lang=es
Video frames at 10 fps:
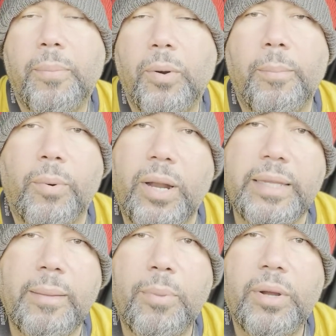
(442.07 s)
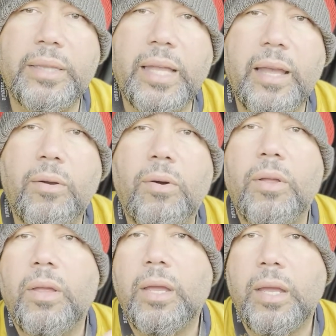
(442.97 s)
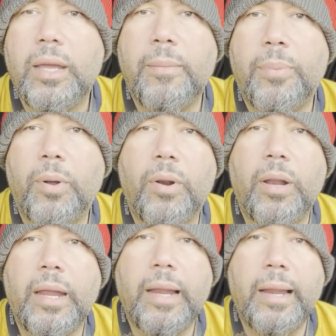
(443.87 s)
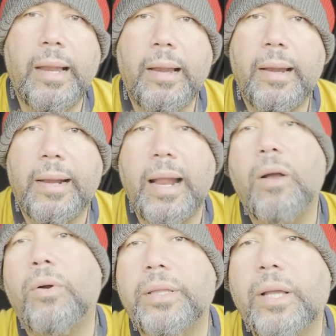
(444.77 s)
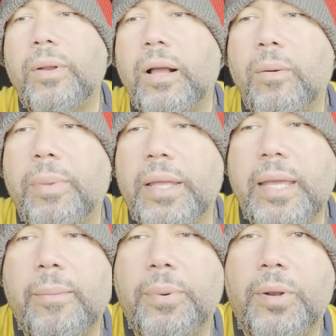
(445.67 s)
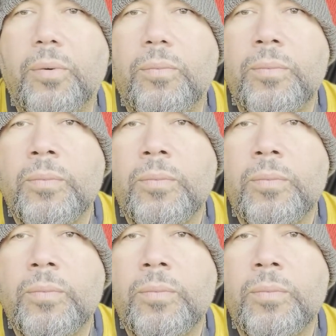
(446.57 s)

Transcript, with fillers: por el tiempo que tengo y por el, rango que tengo en la compañía, pero